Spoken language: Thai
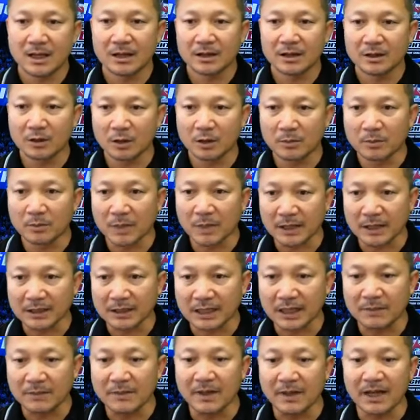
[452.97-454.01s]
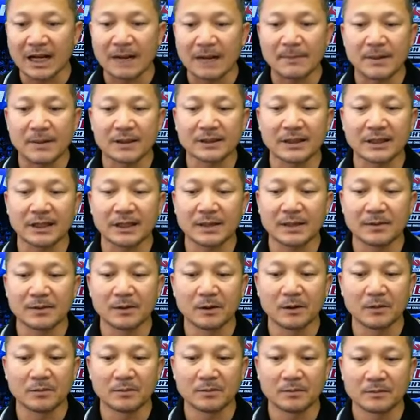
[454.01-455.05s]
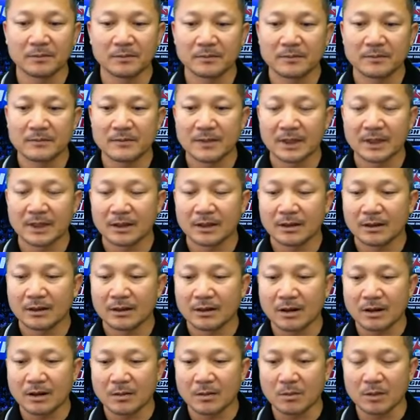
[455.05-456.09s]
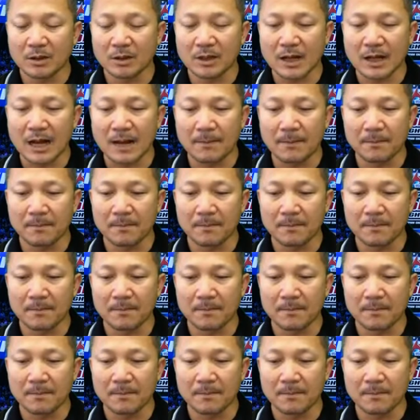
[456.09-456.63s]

ชมปกติมีรายการปกติครับผมขอบคุณครับ